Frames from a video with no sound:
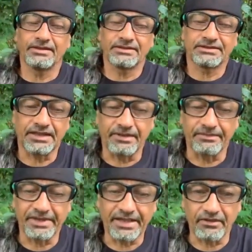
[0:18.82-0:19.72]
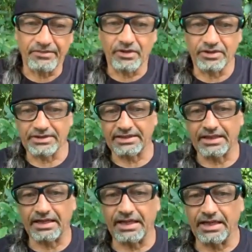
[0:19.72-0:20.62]
Selmira me envió este
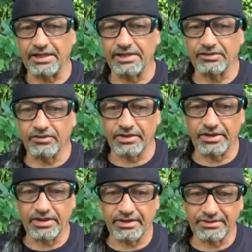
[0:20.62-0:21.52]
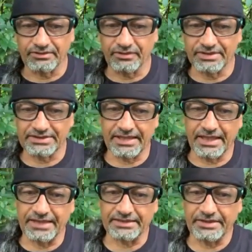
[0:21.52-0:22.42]
regalito, mira, con ese
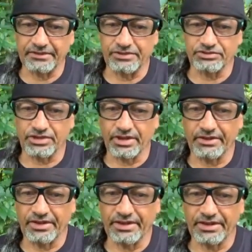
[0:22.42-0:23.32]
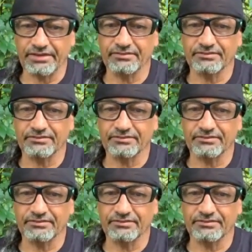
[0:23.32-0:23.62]
arte bien chévere.